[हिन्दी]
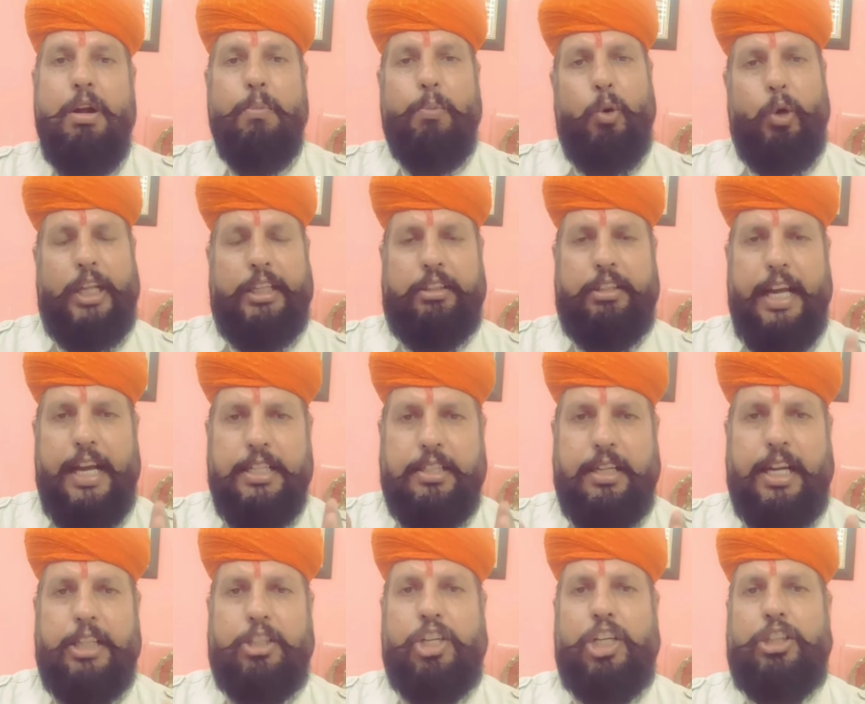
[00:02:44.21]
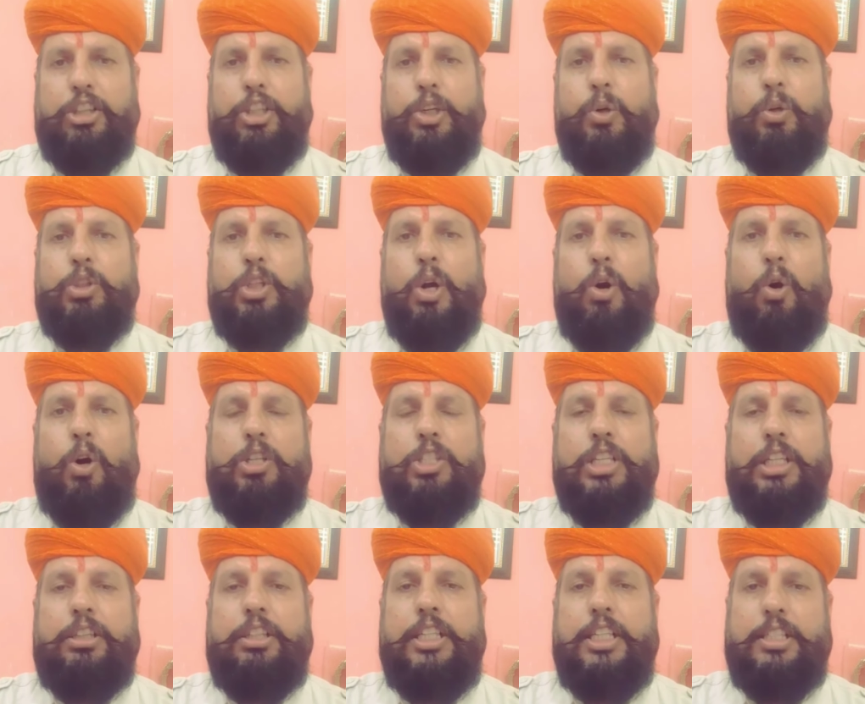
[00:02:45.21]
पूरे देश के क्षत्रियों से और
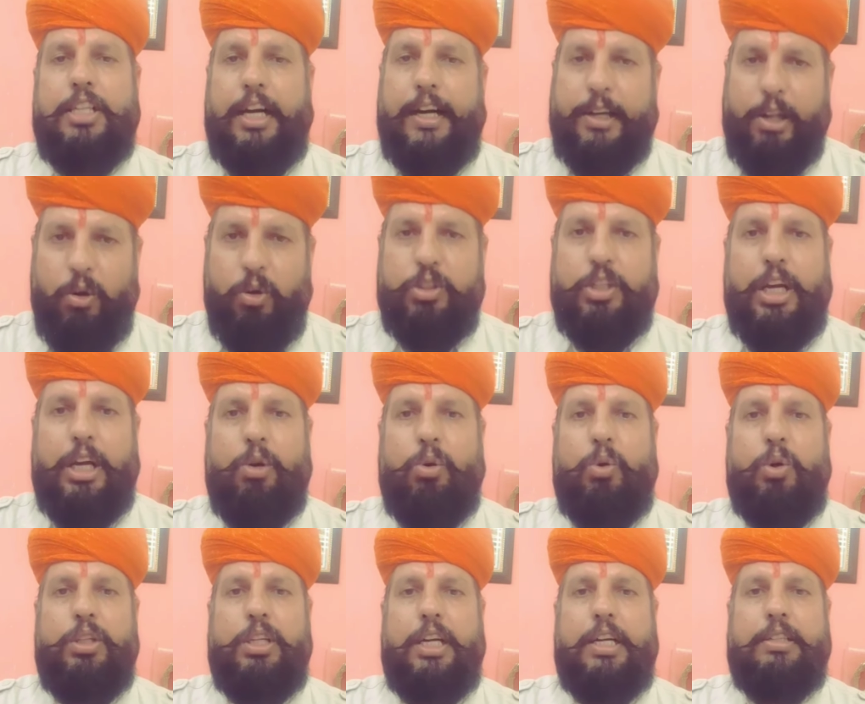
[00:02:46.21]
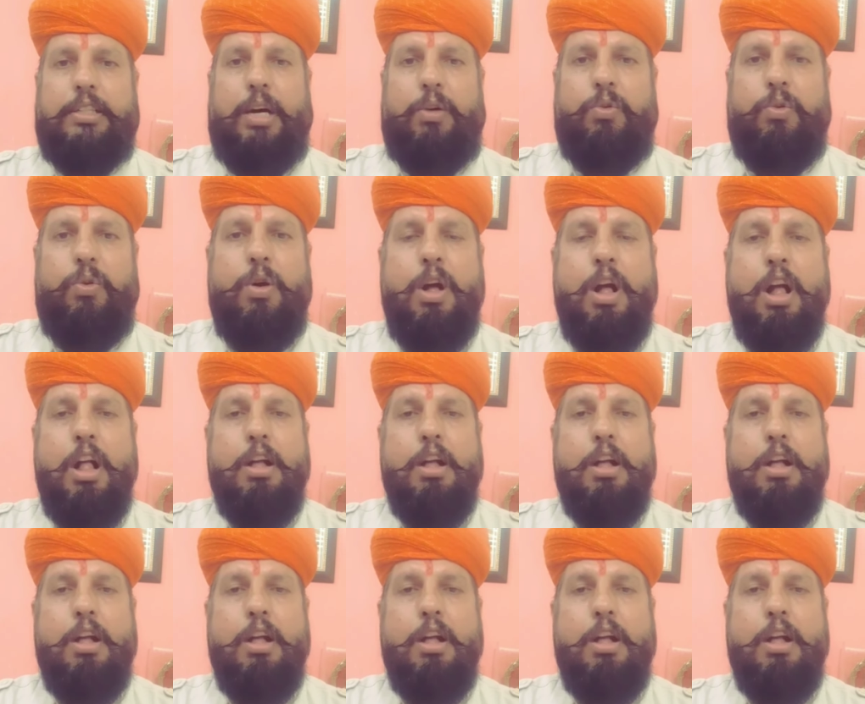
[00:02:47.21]
क्षत्रिय संगठनों से अनुरोध करता हूं